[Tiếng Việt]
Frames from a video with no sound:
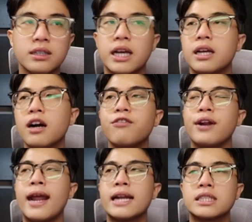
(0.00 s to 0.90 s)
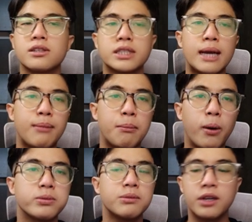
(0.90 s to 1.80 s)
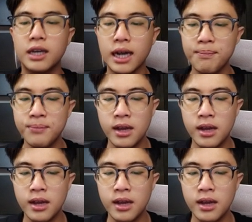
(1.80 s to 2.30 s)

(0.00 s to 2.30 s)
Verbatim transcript: thì Curve Finance được xem là một trong những cái